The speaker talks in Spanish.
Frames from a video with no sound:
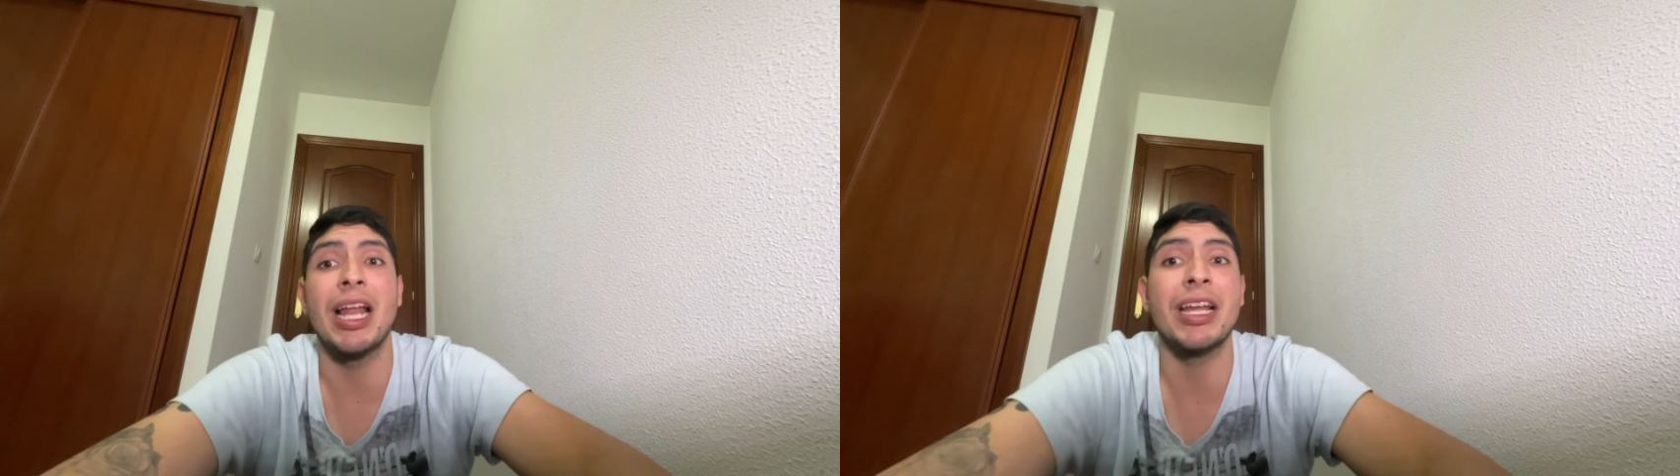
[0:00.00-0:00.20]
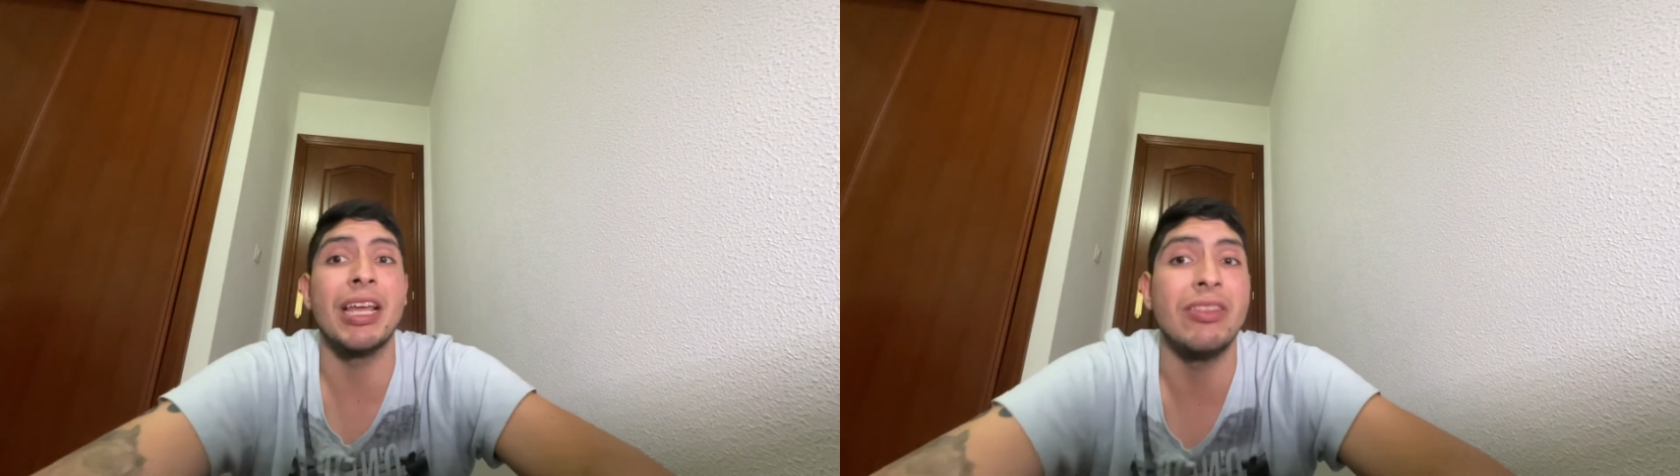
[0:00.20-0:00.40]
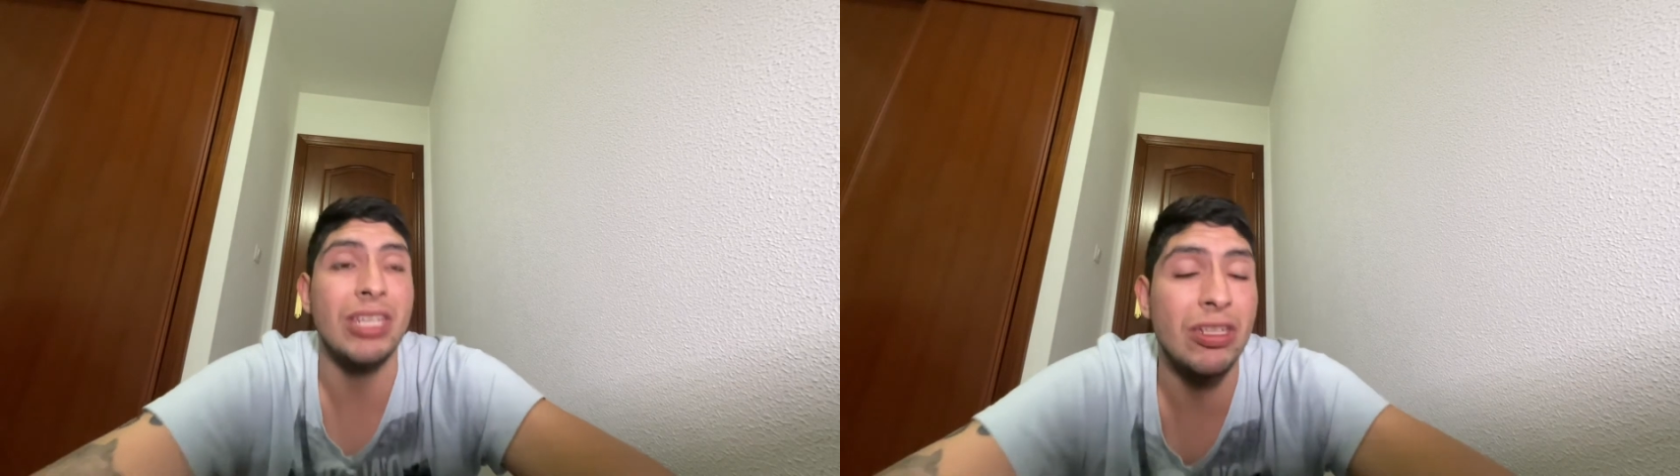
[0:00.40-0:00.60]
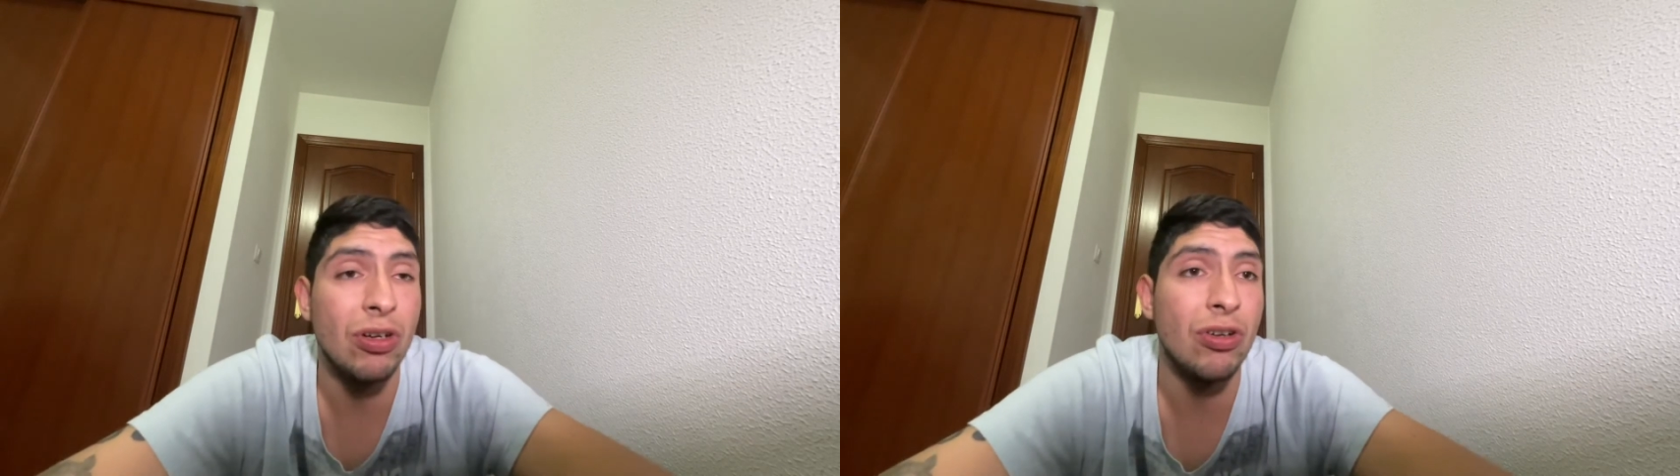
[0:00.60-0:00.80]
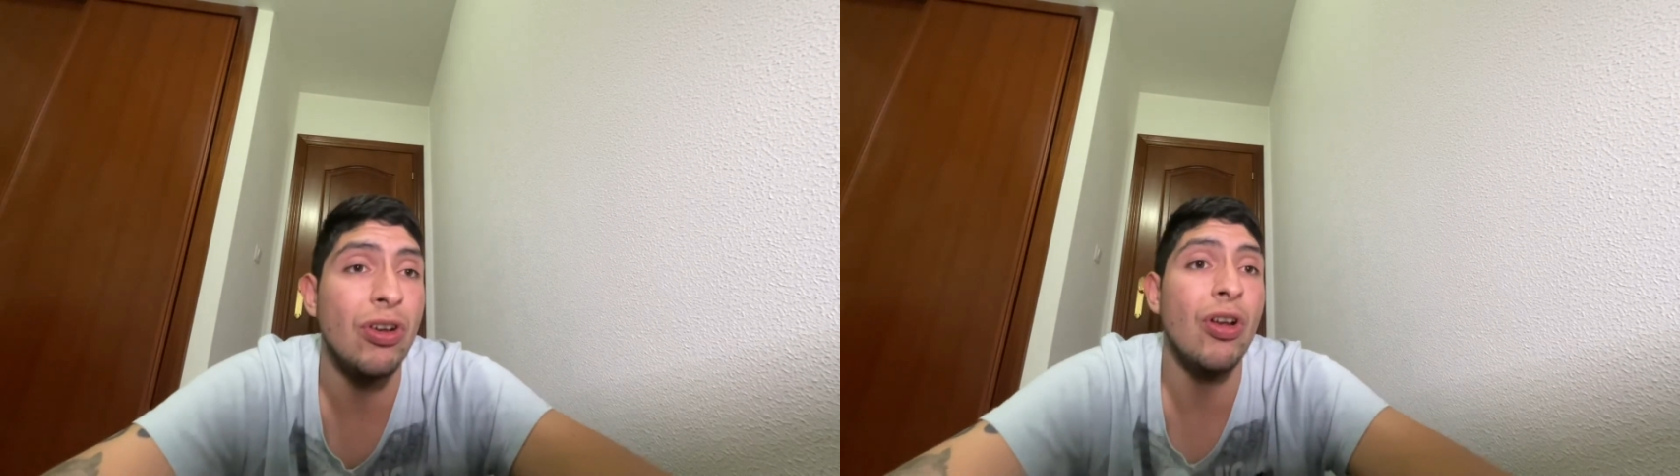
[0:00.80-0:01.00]
el
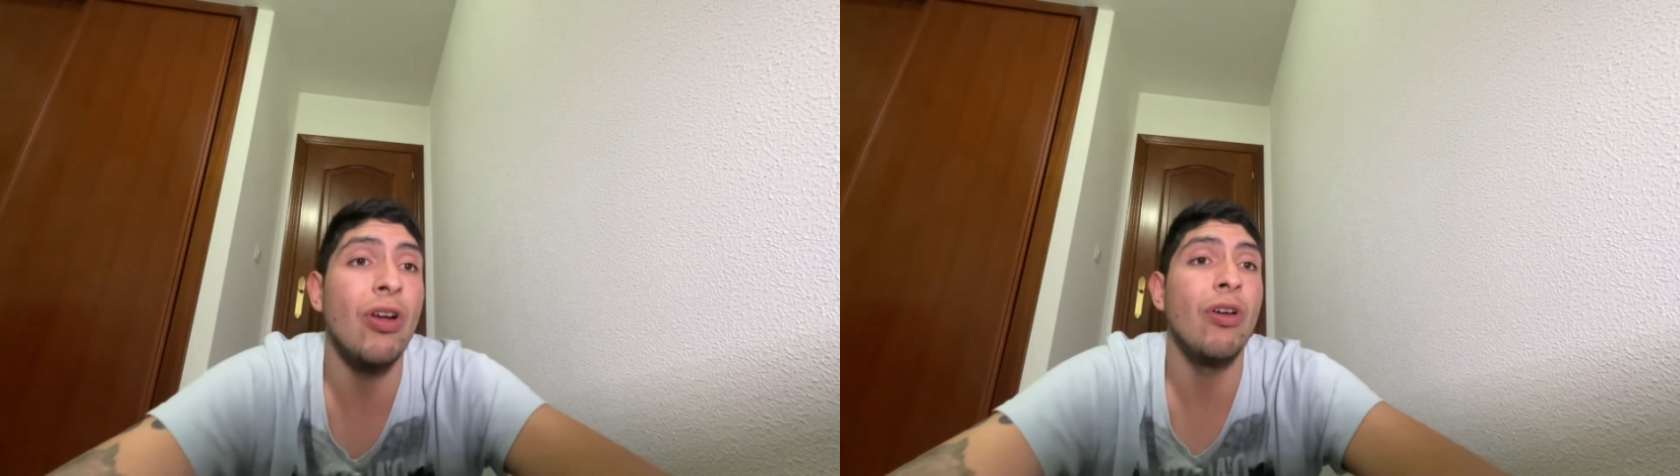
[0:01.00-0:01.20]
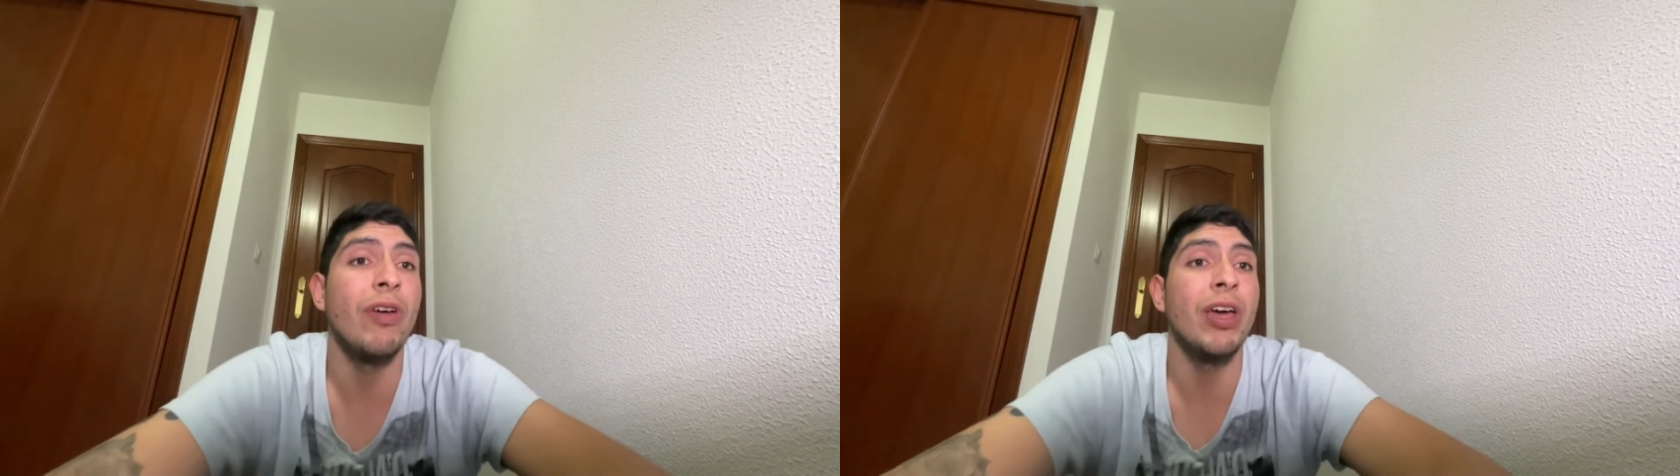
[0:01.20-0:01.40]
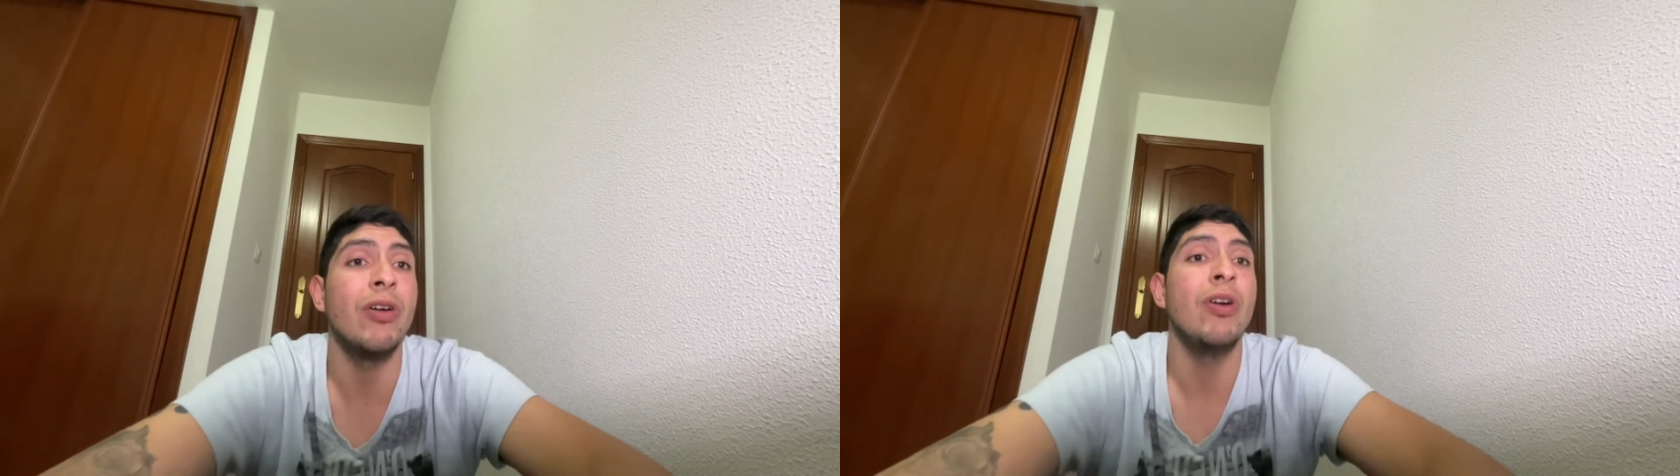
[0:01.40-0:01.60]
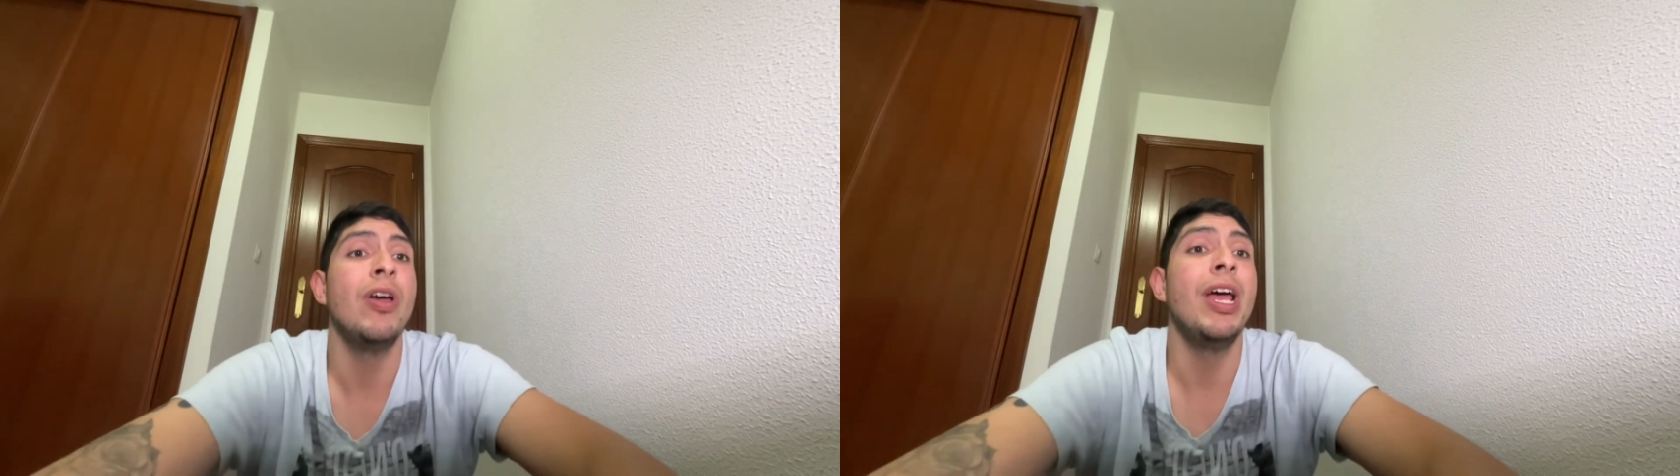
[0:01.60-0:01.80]
argentino no lo veo